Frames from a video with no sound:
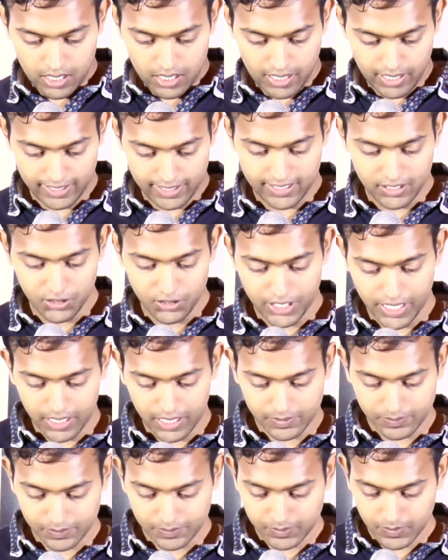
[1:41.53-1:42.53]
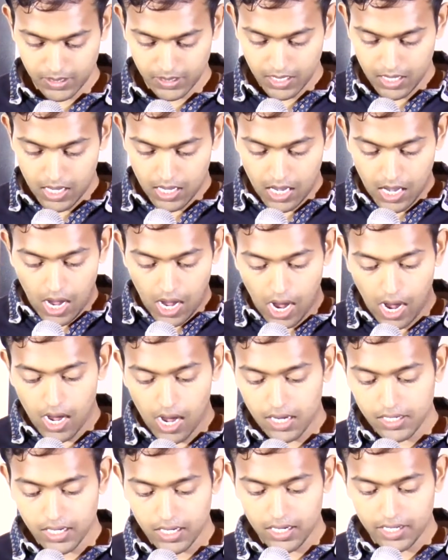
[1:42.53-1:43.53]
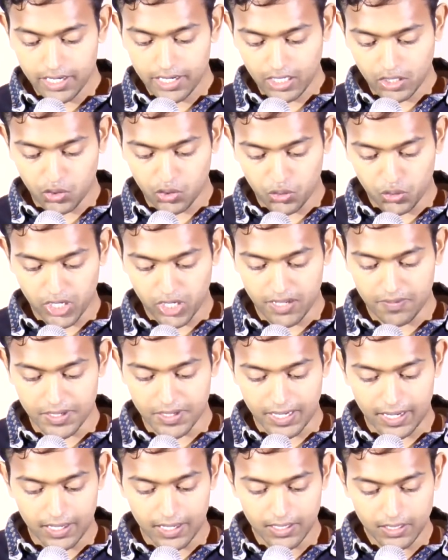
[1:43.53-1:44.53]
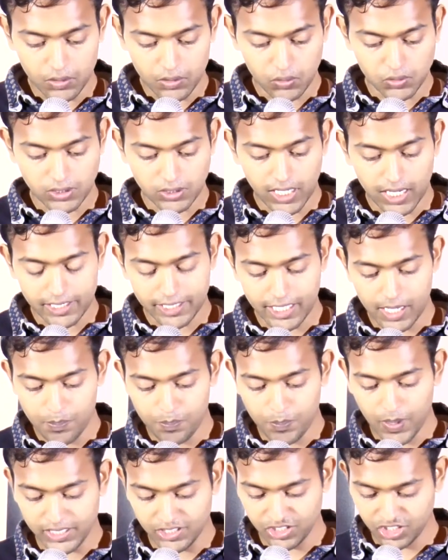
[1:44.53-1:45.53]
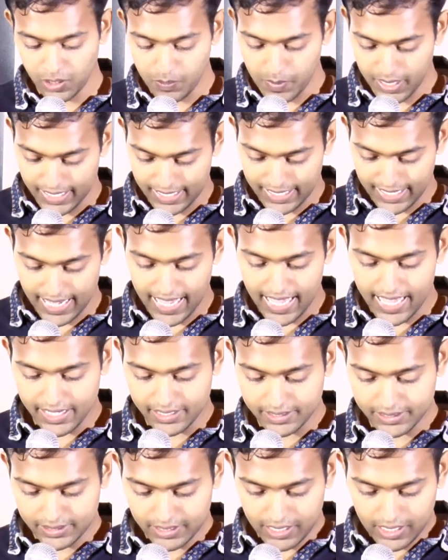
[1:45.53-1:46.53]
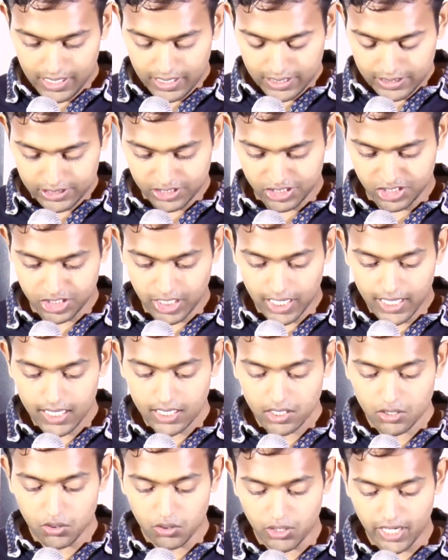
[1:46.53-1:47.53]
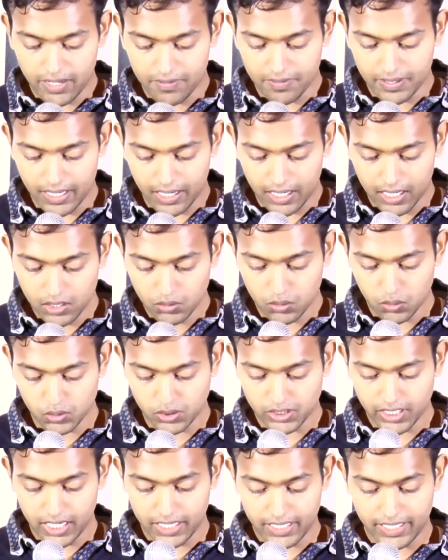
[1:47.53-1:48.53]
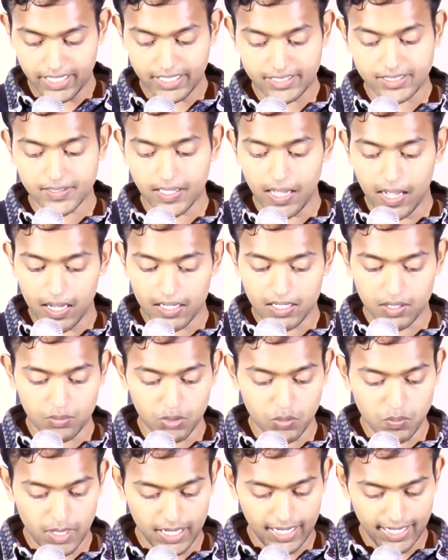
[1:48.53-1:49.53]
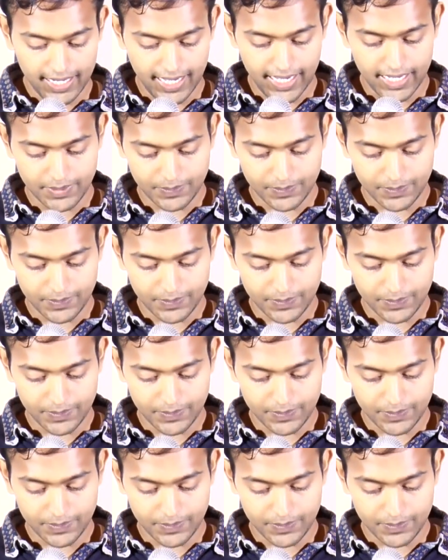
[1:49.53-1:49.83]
ஹலெலூயா ஆகார குறைவினால் உண்டாகிய பஞ்சம் அல்ல ஜலக்குறைவினால் உண்டாகிய தாகமும் அல்ல